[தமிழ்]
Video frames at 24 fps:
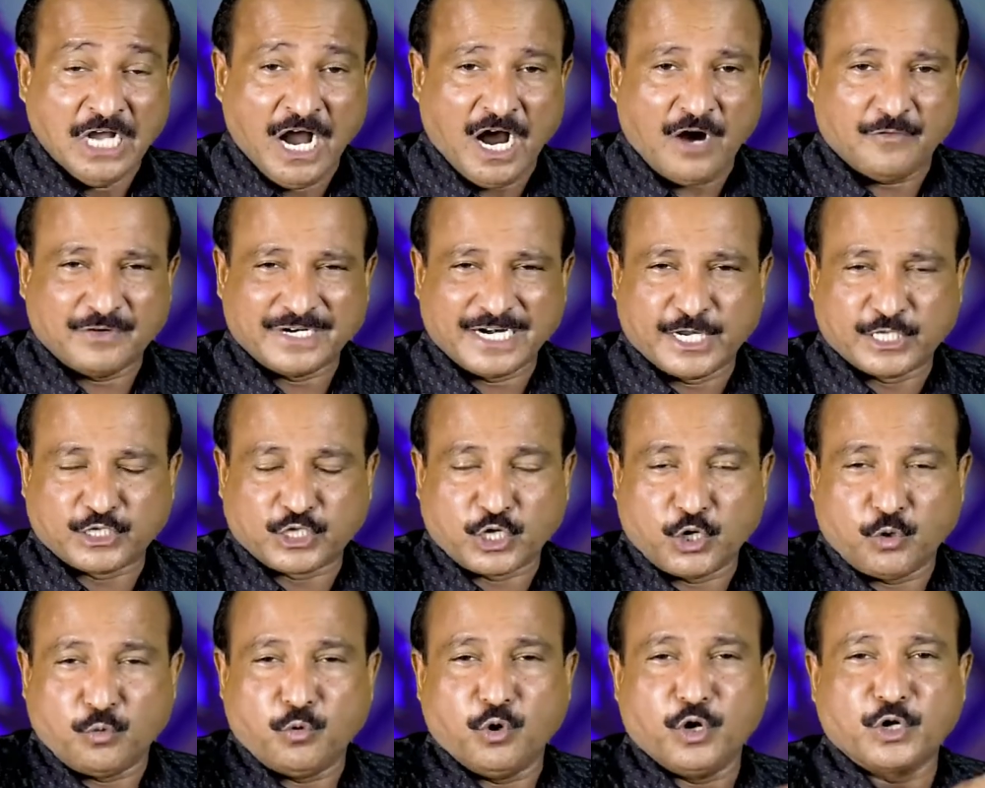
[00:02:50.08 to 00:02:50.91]

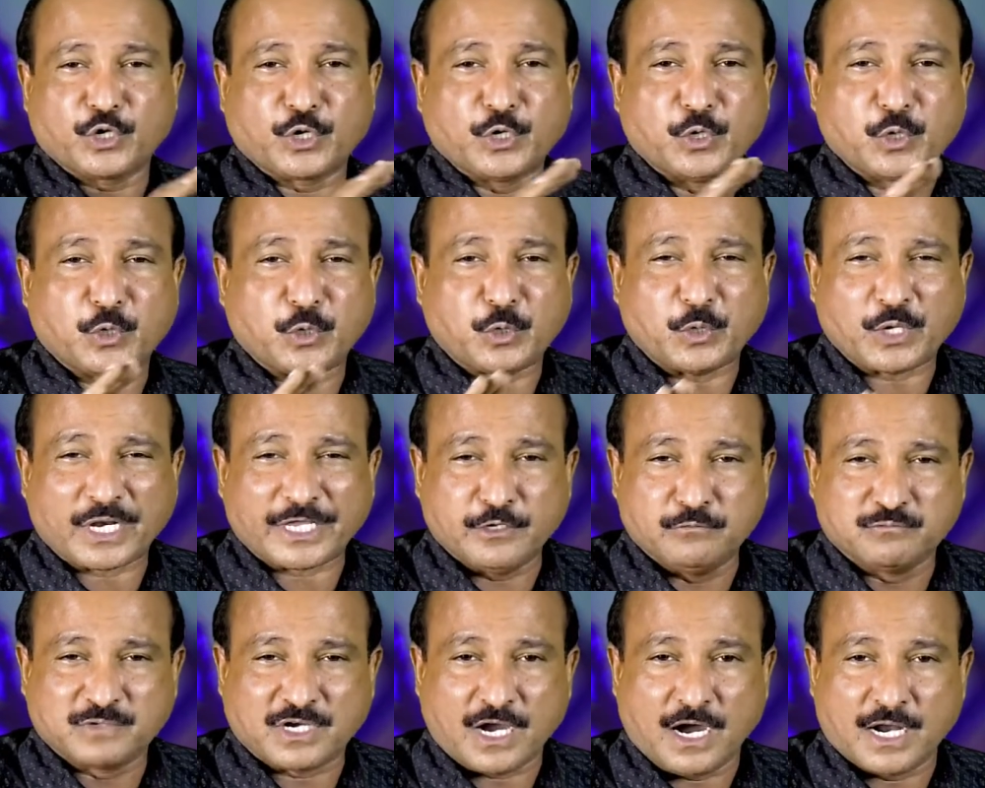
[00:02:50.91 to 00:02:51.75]
அவனிடத்தில் ஒரு
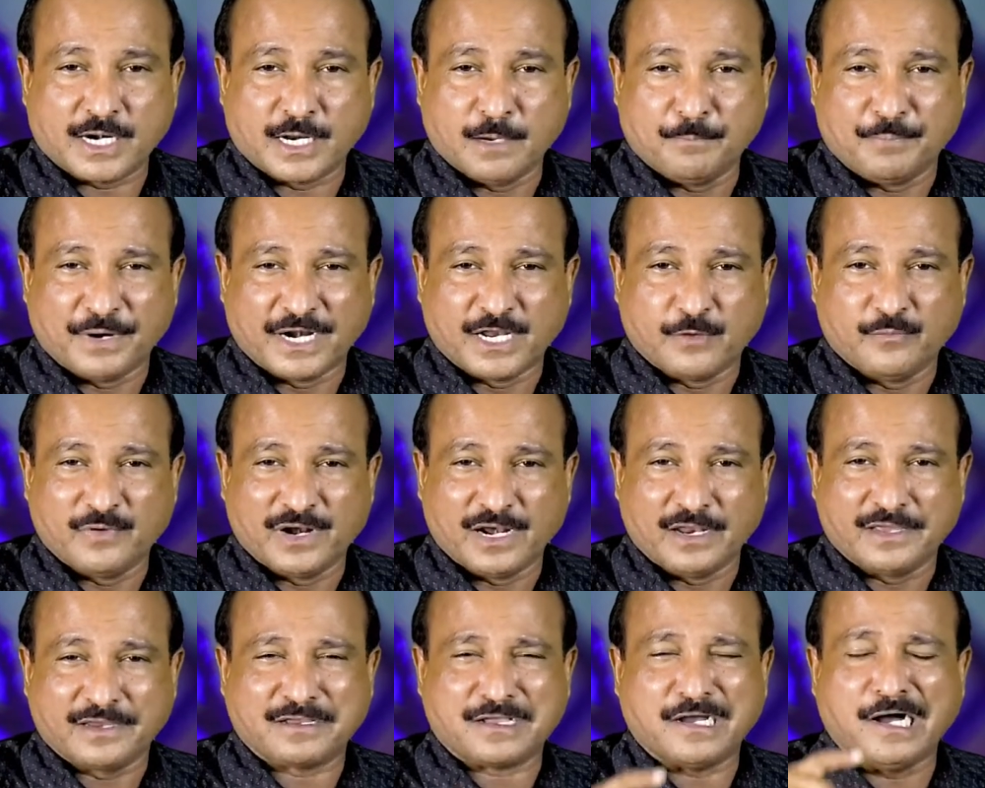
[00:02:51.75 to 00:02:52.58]
குறையும்
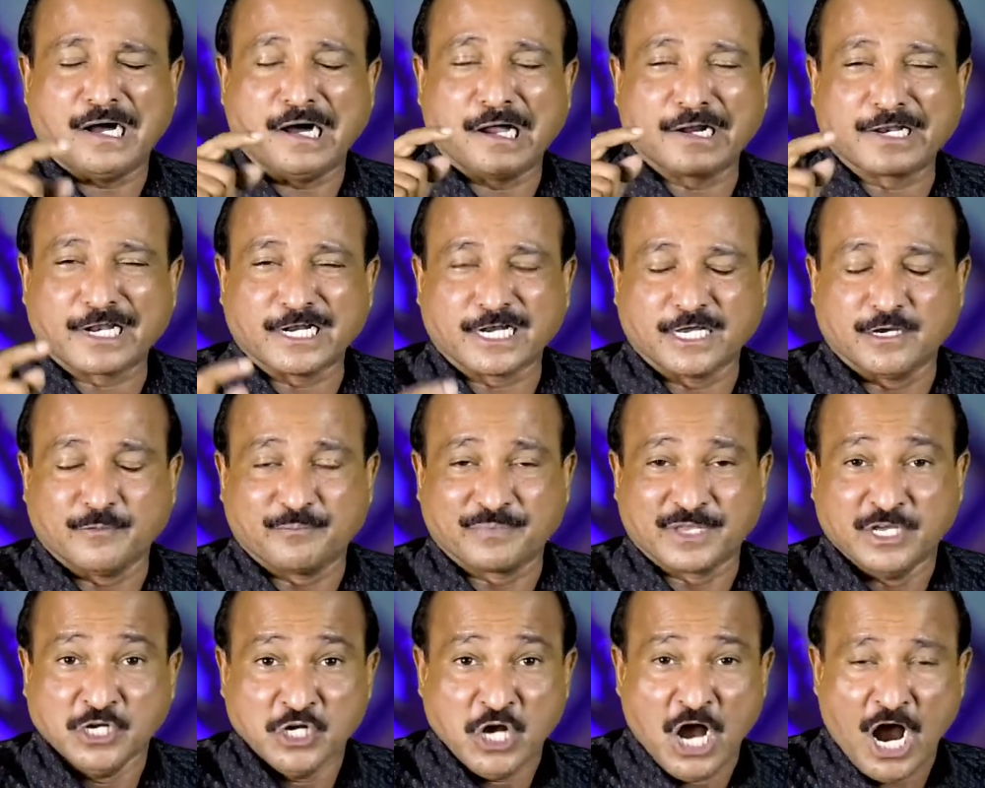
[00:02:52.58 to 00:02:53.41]
காணப்படவில்லை காரணம்